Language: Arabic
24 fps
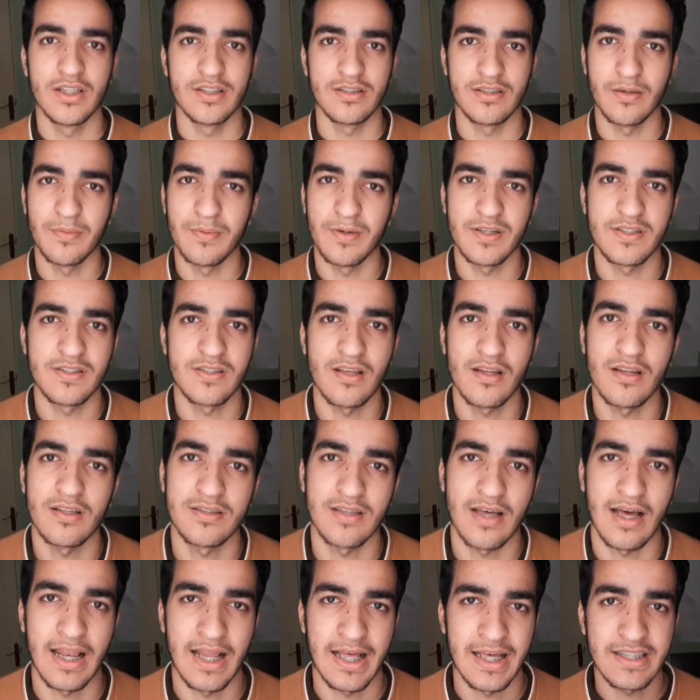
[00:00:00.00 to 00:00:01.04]
طبق
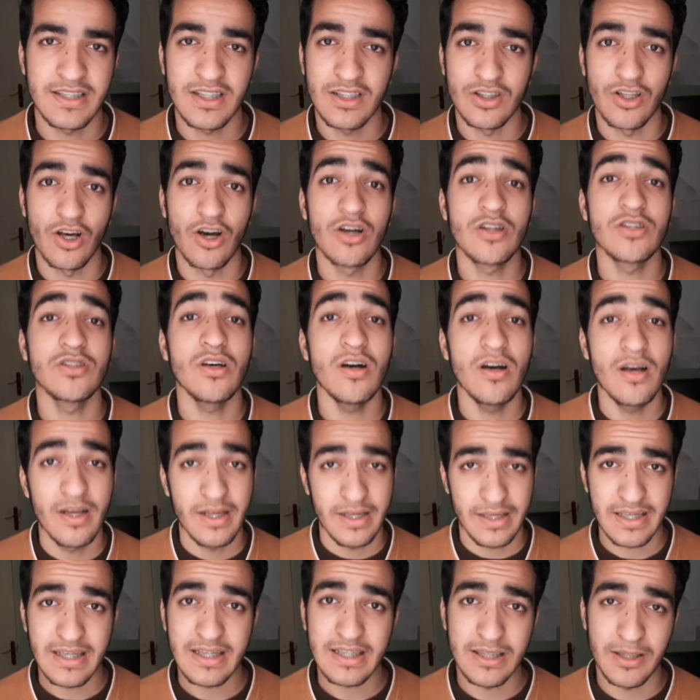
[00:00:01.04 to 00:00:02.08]
سلطه على الغدا النهارده
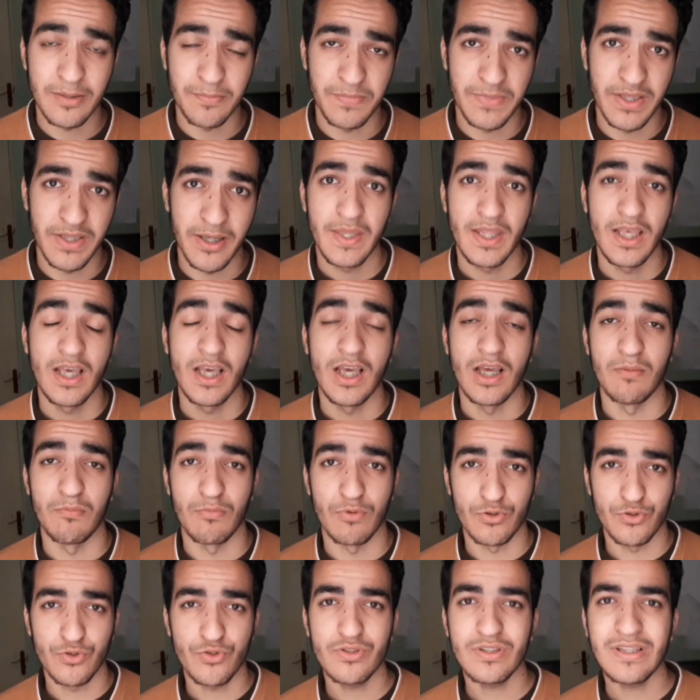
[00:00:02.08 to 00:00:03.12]
اكتب ده
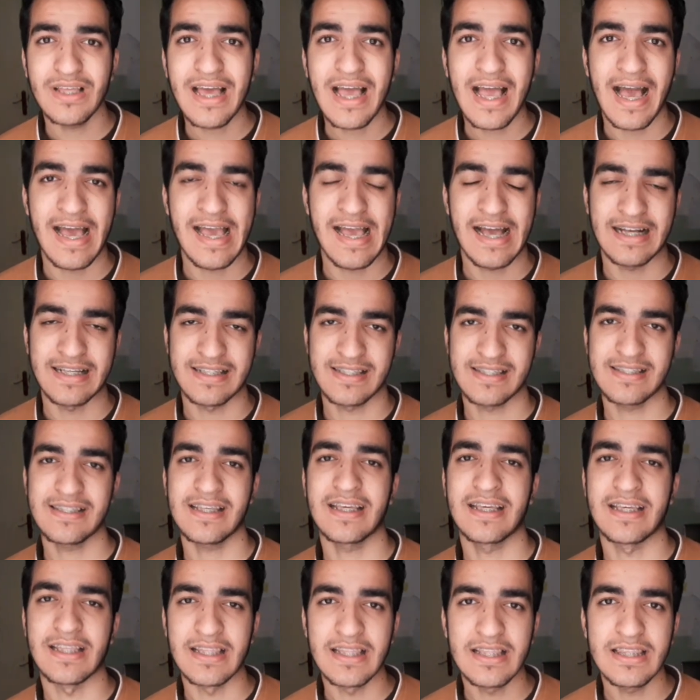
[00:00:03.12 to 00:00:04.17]
الموضوع ده
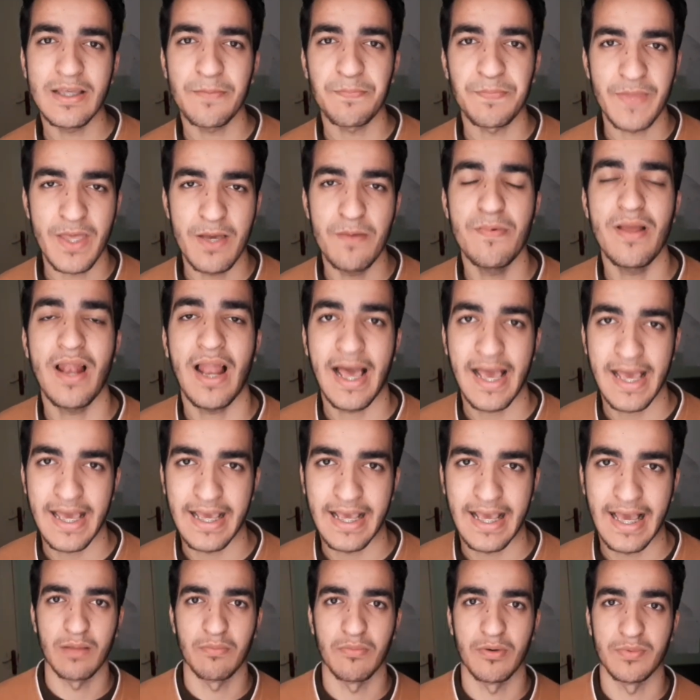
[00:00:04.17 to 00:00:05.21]
هيحسسك ان انت بتعمل
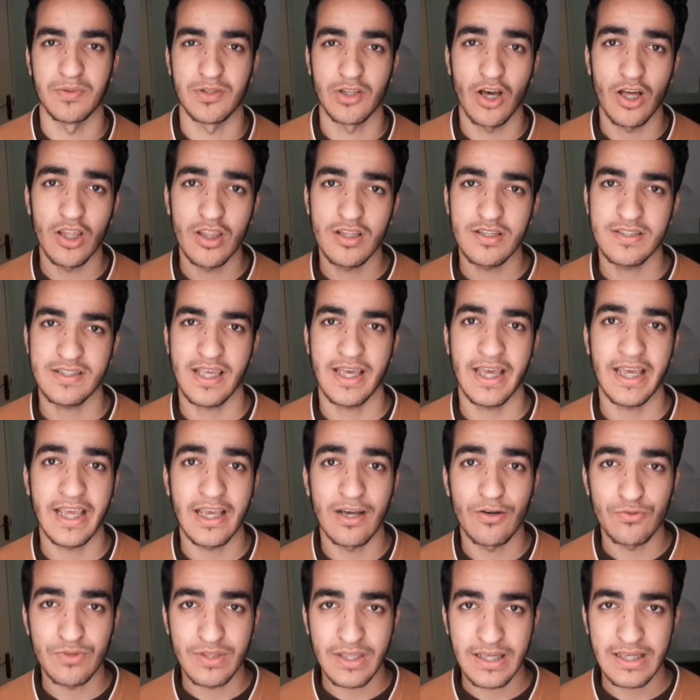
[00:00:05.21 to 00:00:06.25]
حاجه لما بتخلص حاجه
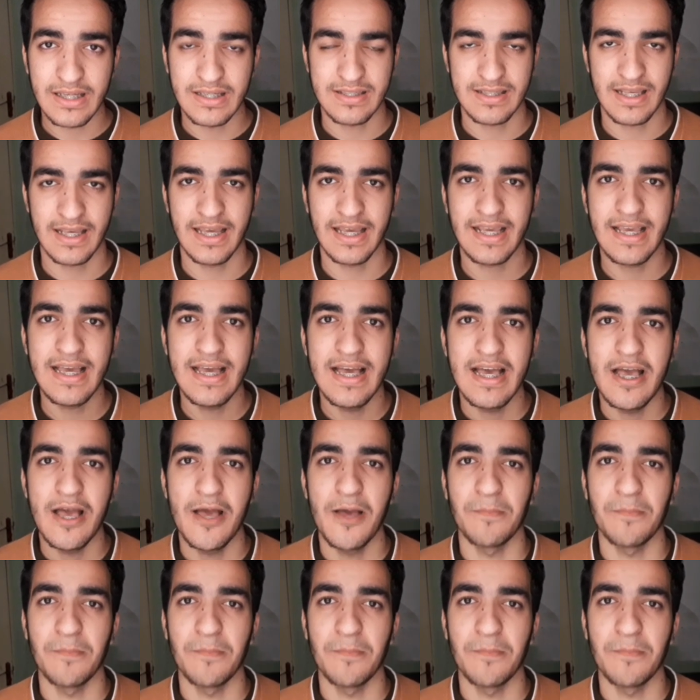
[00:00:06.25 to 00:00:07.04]
او تنجز حاجه